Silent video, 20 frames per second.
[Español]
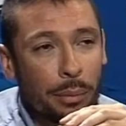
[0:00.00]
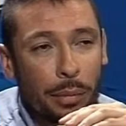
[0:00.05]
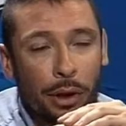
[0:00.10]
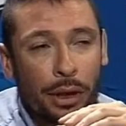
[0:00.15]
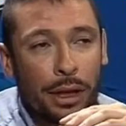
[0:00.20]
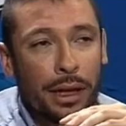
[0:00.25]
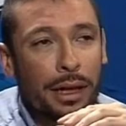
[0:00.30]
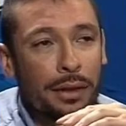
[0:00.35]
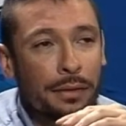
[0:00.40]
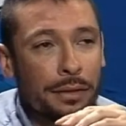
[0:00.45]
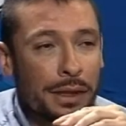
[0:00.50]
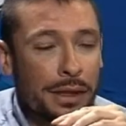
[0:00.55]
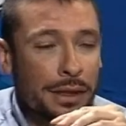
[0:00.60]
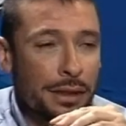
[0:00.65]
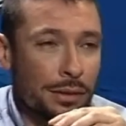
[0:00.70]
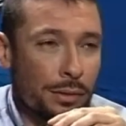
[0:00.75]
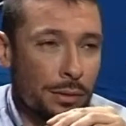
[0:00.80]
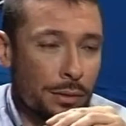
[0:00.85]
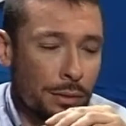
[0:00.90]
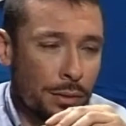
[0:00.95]
poner la ficha
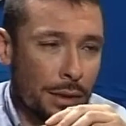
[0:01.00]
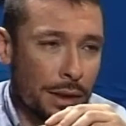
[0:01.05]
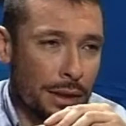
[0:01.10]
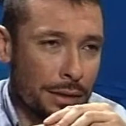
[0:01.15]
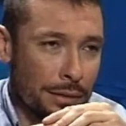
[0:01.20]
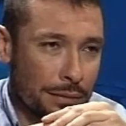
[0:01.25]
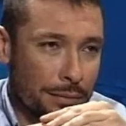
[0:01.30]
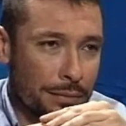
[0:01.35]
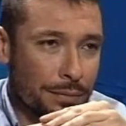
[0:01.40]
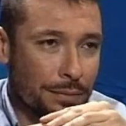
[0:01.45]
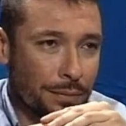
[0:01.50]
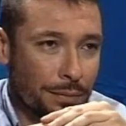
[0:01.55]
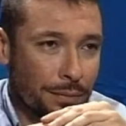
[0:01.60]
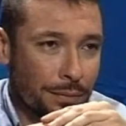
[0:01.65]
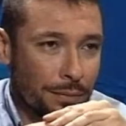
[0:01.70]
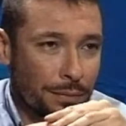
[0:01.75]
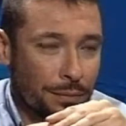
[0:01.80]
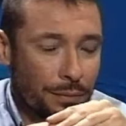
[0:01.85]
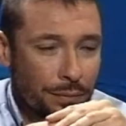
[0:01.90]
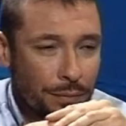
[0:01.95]
en su lugar.
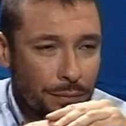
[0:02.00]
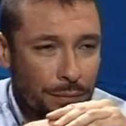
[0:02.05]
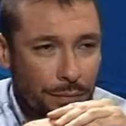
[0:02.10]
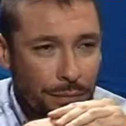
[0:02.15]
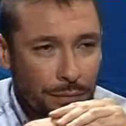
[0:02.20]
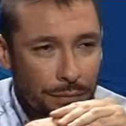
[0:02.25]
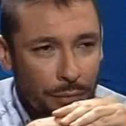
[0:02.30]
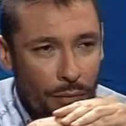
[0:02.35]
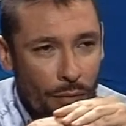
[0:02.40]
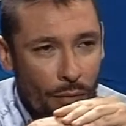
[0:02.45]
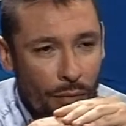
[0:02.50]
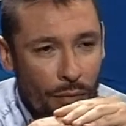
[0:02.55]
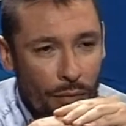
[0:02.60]
Eh, ahora,